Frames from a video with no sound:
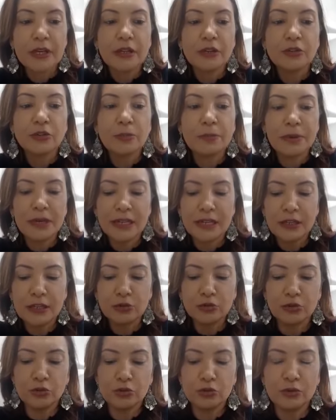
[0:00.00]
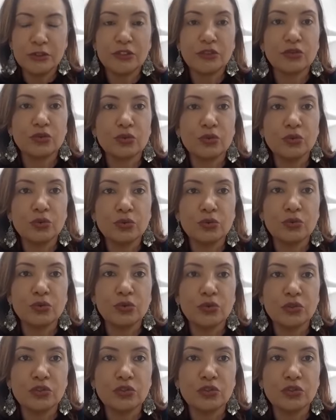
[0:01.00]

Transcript: No período do estudo,